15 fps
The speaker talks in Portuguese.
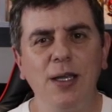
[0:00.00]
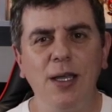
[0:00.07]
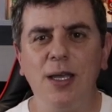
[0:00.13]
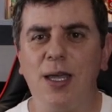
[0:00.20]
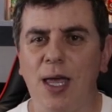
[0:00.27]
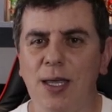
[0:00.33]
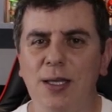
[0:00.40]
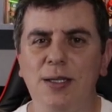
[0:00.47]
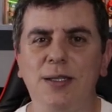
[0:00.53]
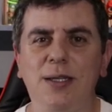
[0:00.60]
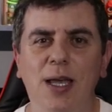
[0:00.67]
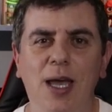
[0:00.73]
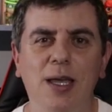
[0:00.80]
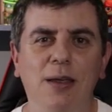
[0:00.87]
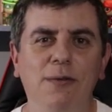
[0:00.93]
e quem
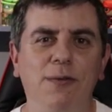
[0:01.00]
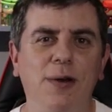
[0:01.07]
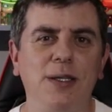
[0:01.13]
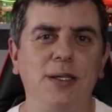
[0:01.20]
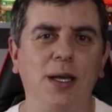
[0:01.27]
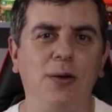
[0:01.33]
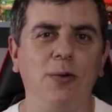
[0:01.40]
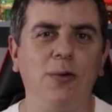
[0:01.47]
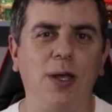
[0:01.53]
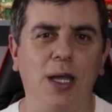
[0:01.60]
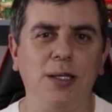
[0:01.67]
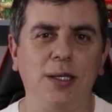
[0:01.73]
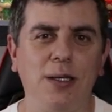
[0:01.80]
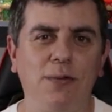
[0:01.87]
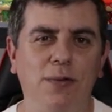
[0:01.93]
quiser ir fazer
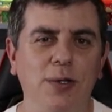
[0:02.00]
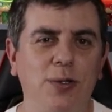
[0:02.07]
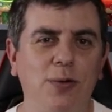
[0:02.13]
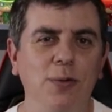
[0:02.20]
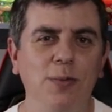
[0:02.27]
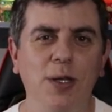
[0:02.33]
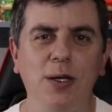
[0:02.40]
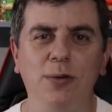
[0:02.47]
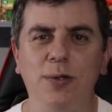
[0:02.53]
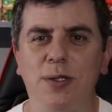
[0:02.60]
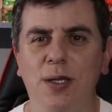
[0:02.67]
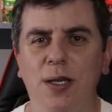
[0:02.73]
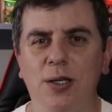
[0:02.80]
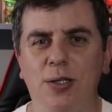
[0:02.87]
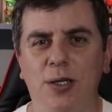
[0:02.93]
qualquer serviço comigo,
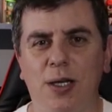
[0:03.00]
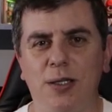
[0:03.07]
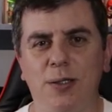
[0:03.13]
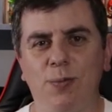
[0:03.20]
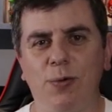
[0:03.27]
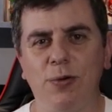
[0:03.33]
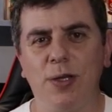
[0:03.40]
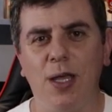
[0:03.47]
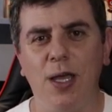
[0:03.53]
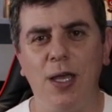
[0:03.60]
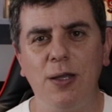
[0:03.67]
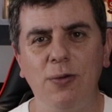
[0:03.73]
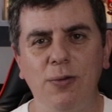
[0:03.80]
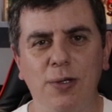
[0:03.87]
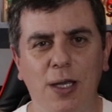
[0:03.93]
seja
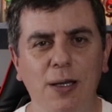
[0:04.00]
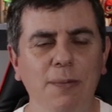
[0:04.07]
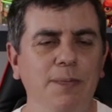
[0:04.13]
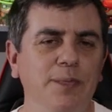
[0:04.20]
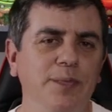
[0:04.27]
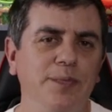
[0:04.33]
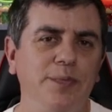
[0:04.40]
desbloqueio, né?